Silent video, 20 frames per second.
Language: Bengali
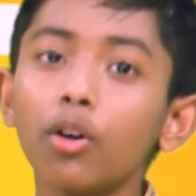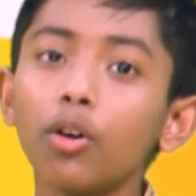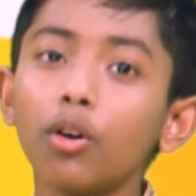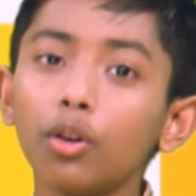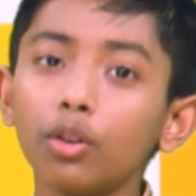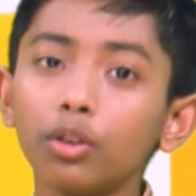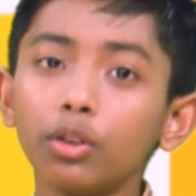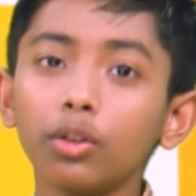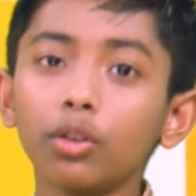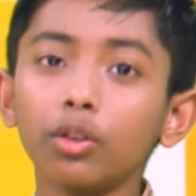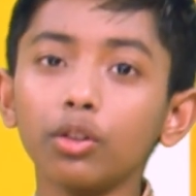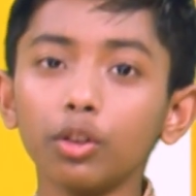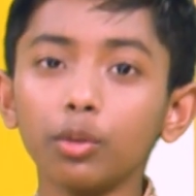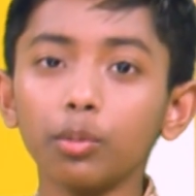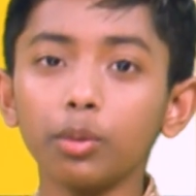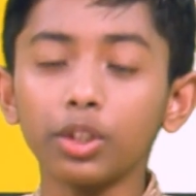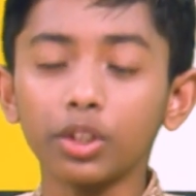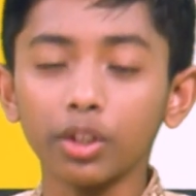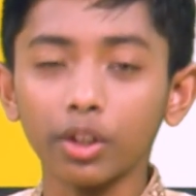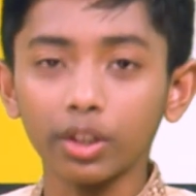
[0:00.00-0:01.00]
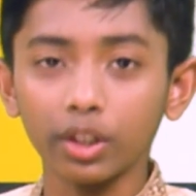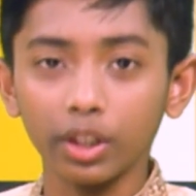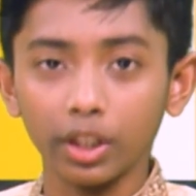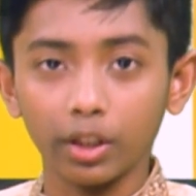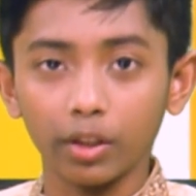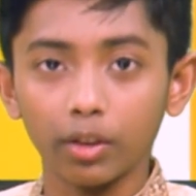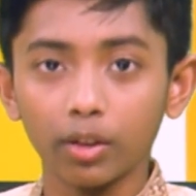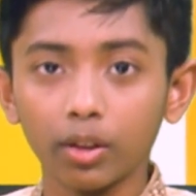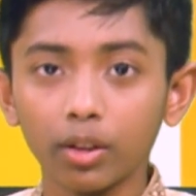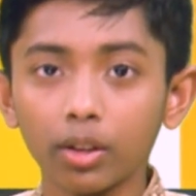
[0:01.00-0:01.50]
অন্য কোনো বিষয় নিয়ে
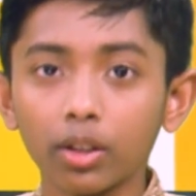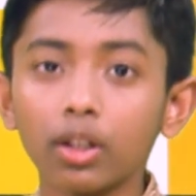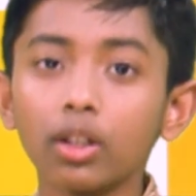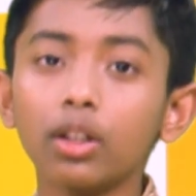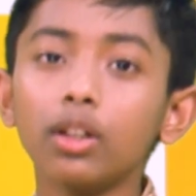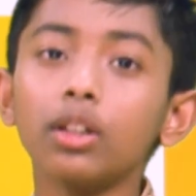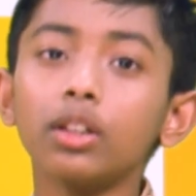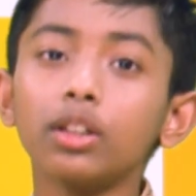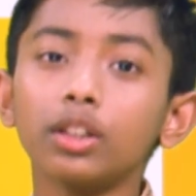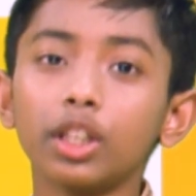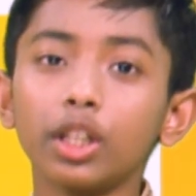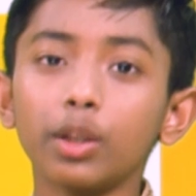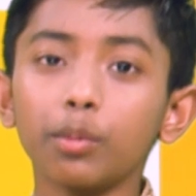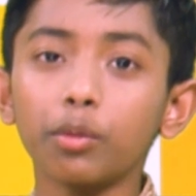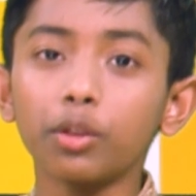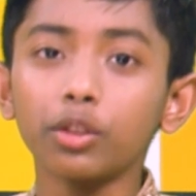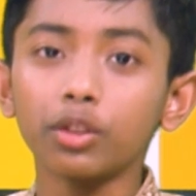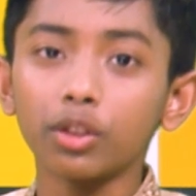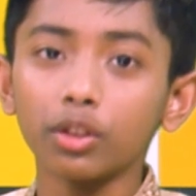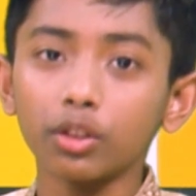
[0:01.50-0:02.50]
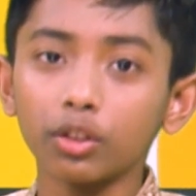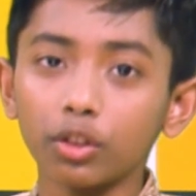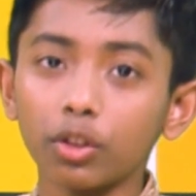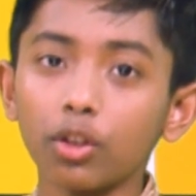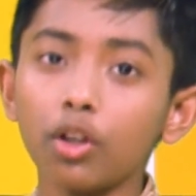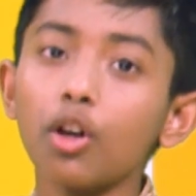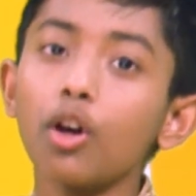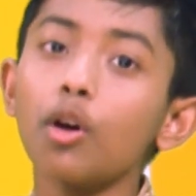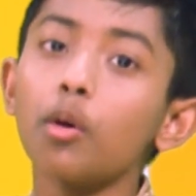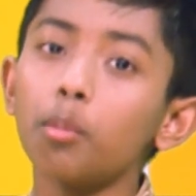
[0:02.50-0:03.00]
সেই পর্যন্ত
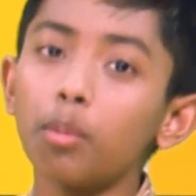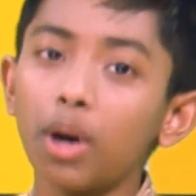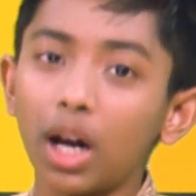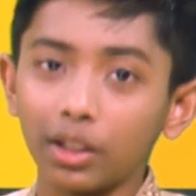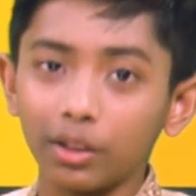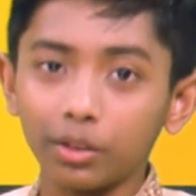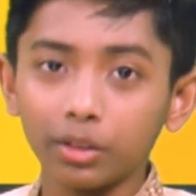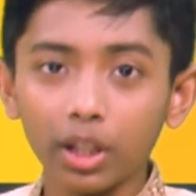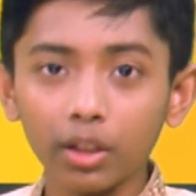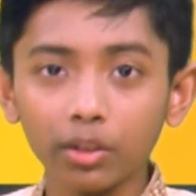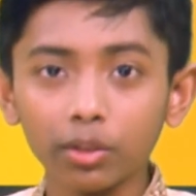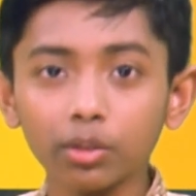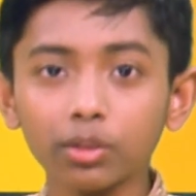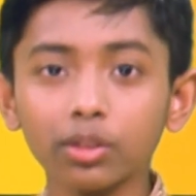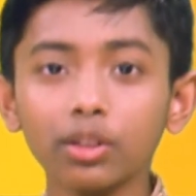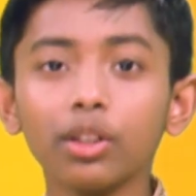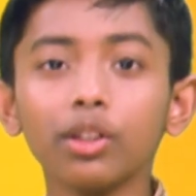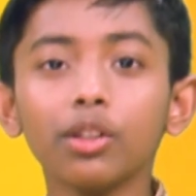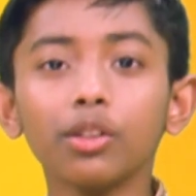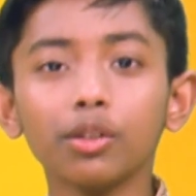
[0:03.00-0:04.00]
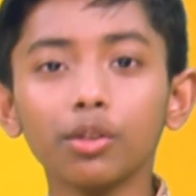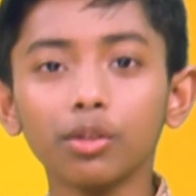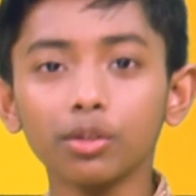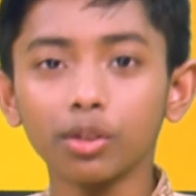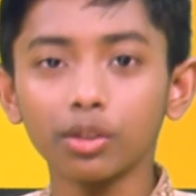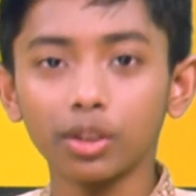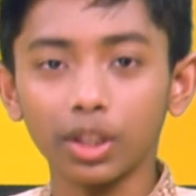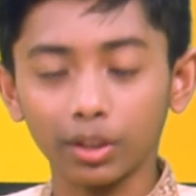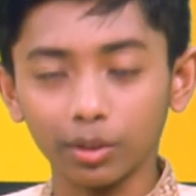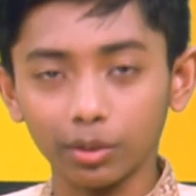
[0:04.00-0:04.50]
ভালো থাকুন সুস্থ
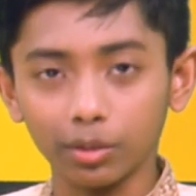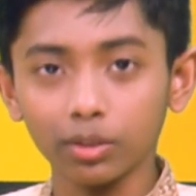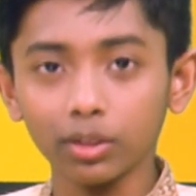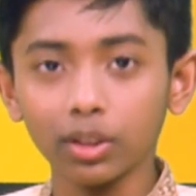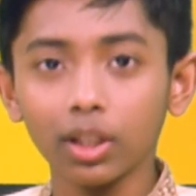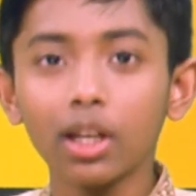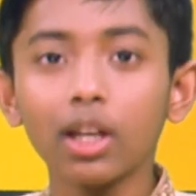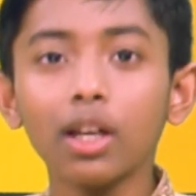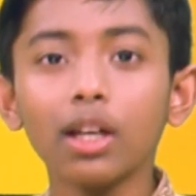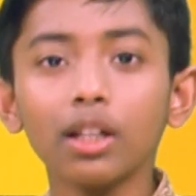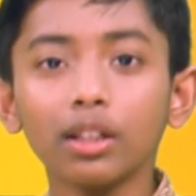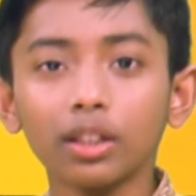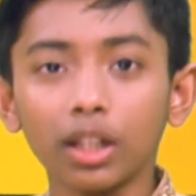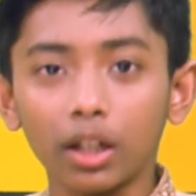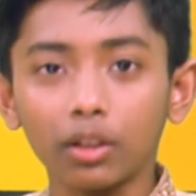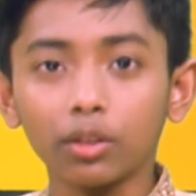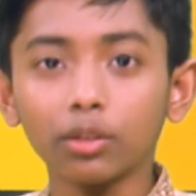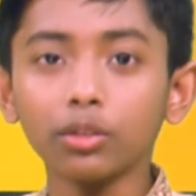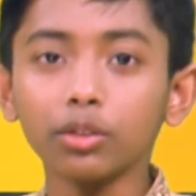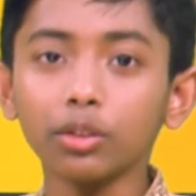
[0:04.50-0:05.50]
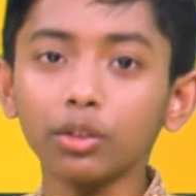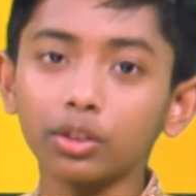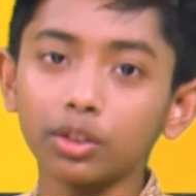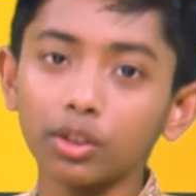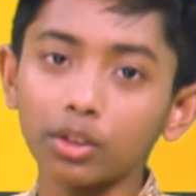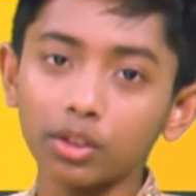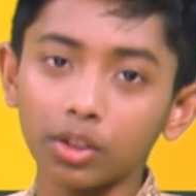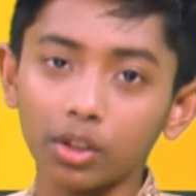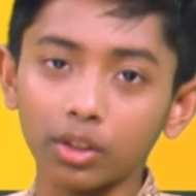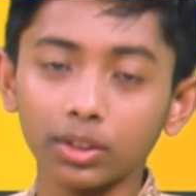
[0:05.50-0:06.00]
থাকুন থাকুন সুস্থ
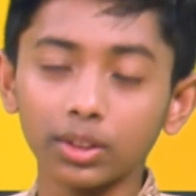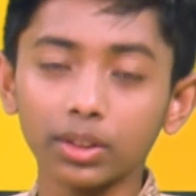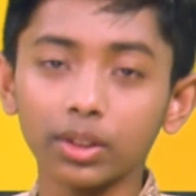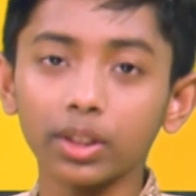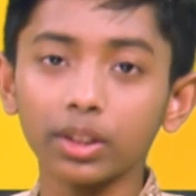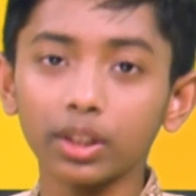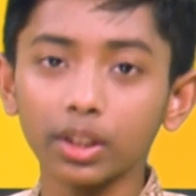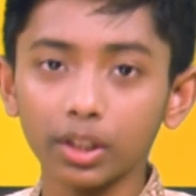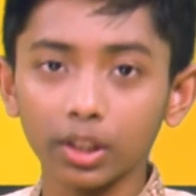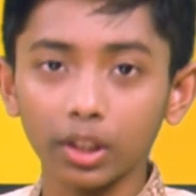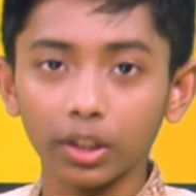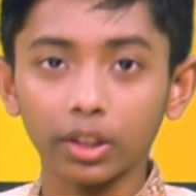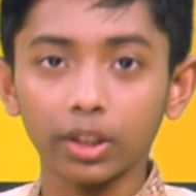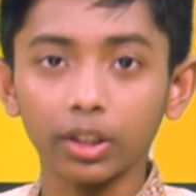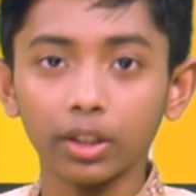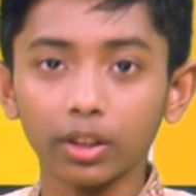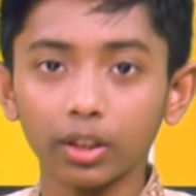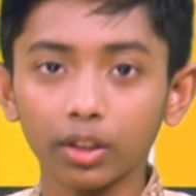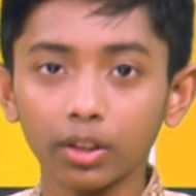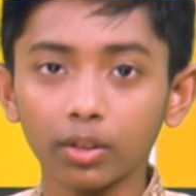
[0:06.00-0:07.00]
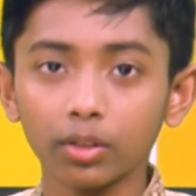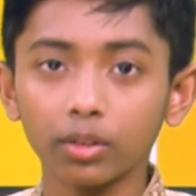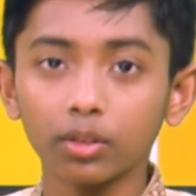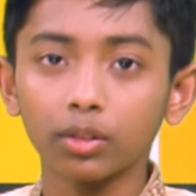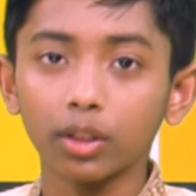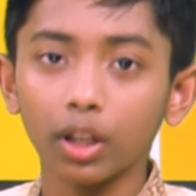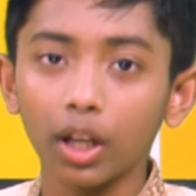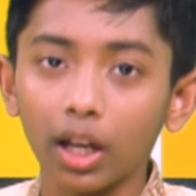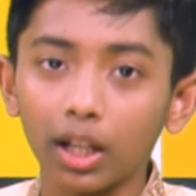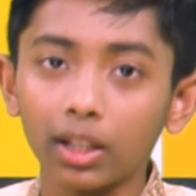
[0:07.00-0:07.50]
সংস্কৃতির সাথে
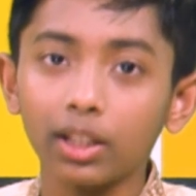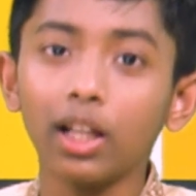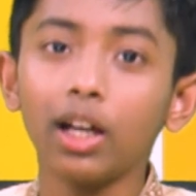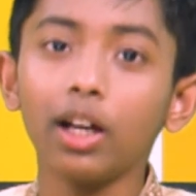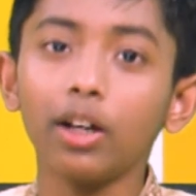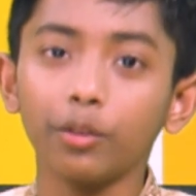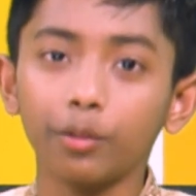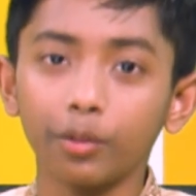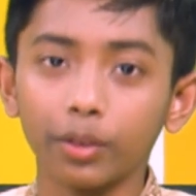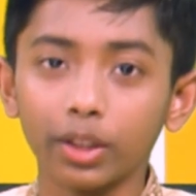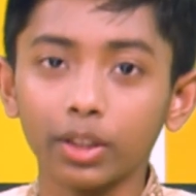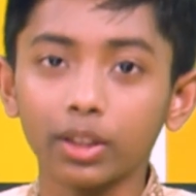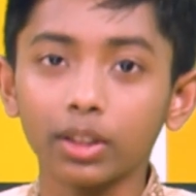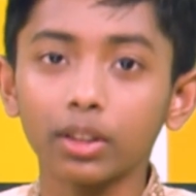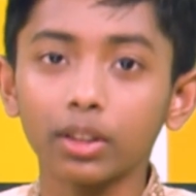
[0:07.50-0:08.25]
আল্লাহ হাফিজ